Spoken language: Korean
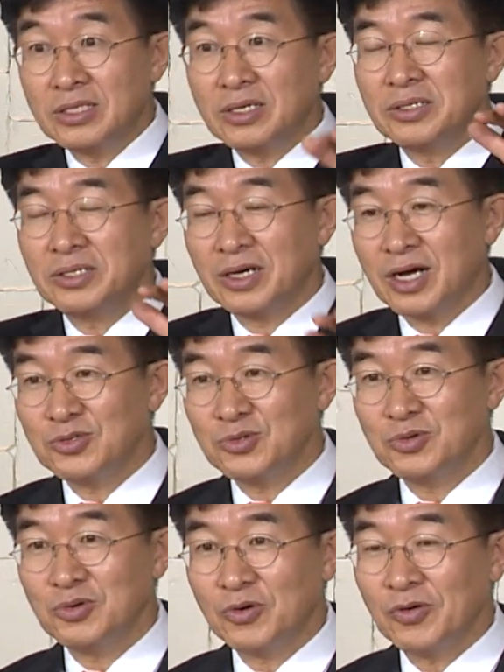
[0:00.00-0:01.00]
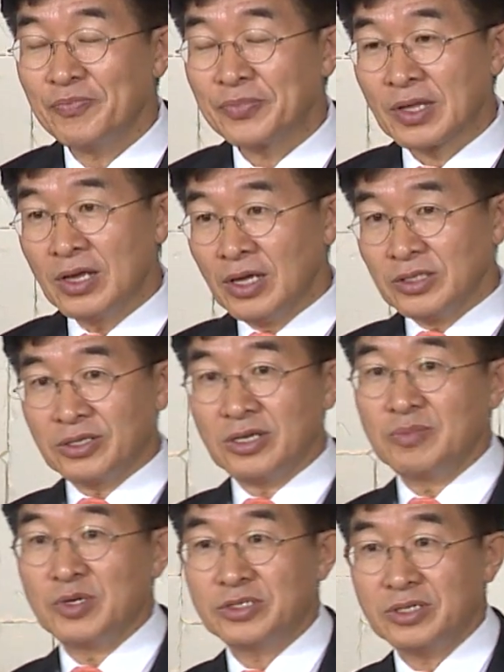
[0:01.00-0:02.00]
떨어져 가지고
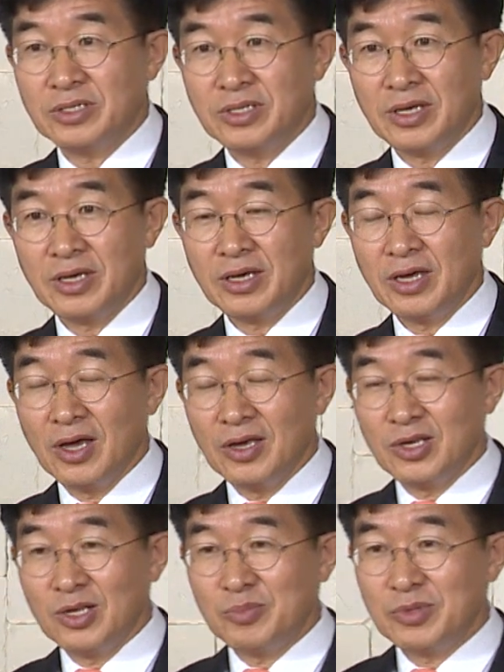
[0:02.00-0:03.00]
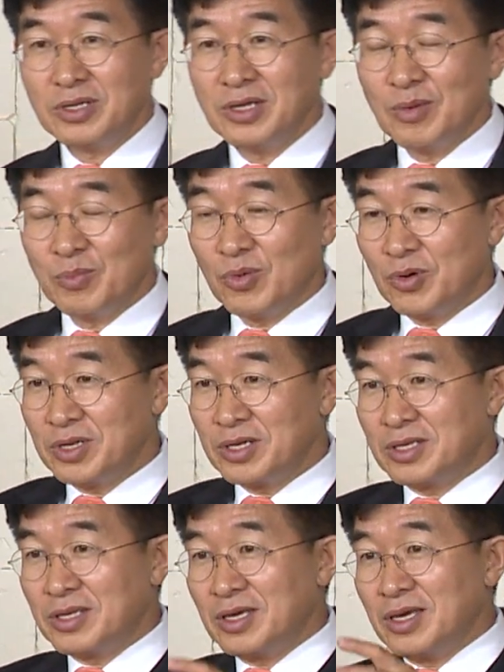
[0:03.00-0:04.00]
젊었을 때 여러분들 뭐
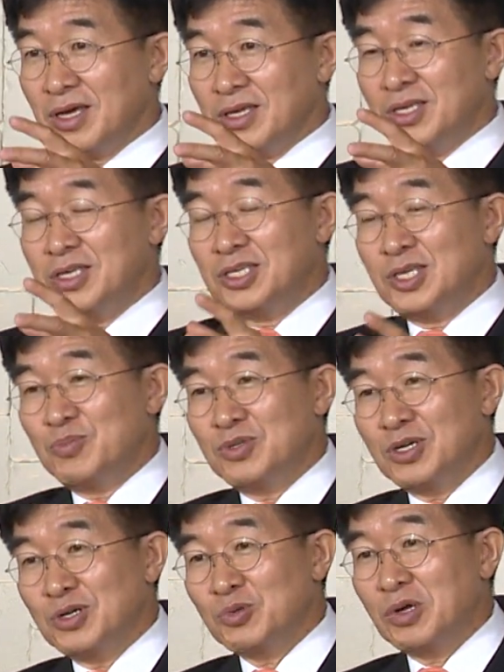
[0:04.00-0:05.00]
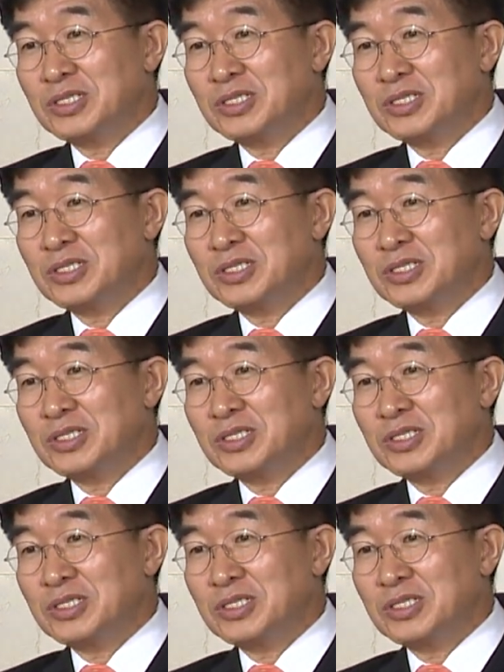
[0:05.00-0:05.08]
이렇게 20 정도에